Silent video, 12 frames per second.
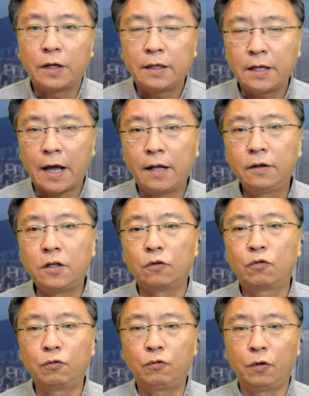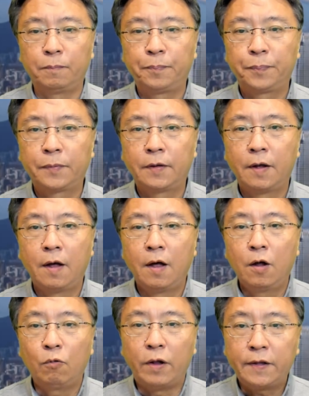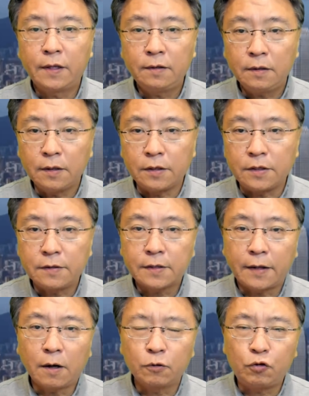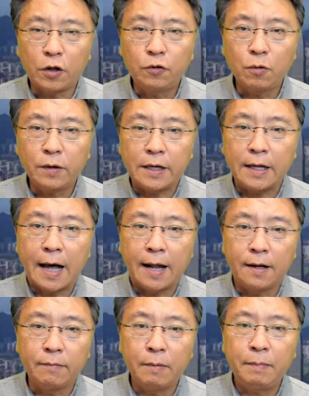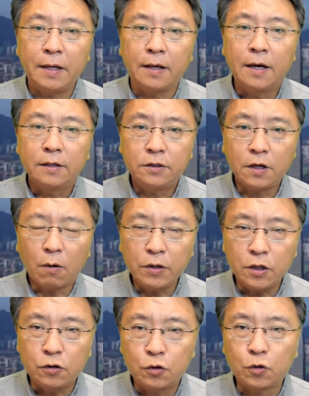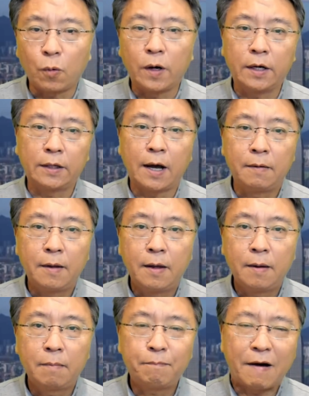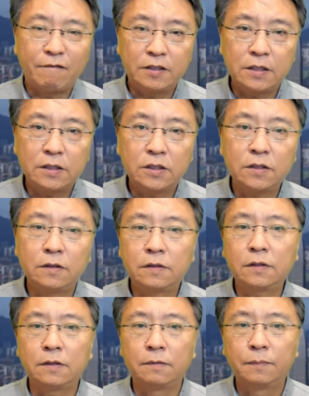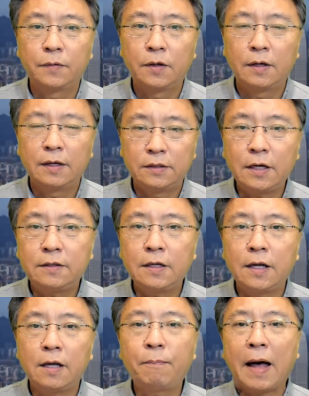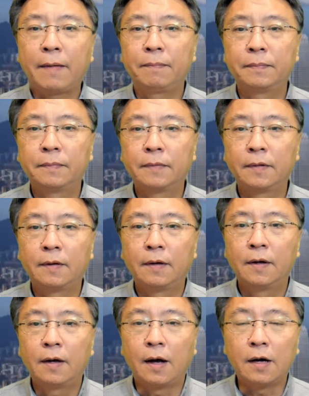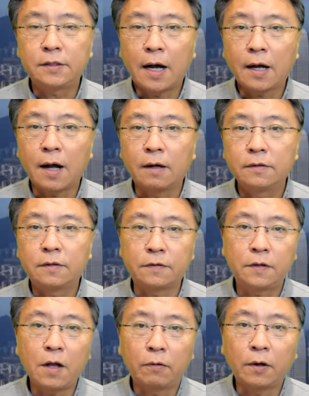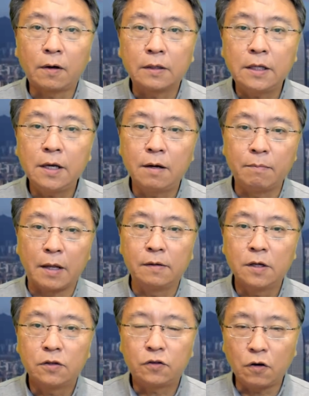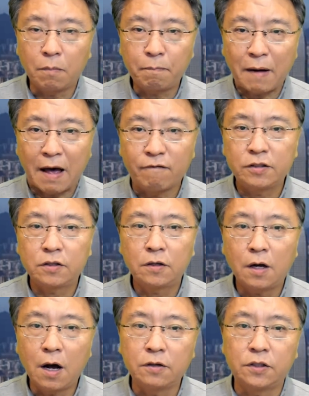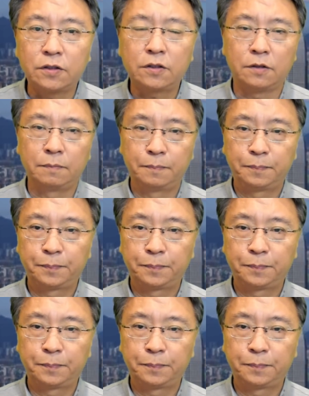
年年底的数据，伦敦已经占到全球离岸人民币交易总额的百分之四十四，接近了一半；而香港则是掉到了第二名，只有百分之二十四。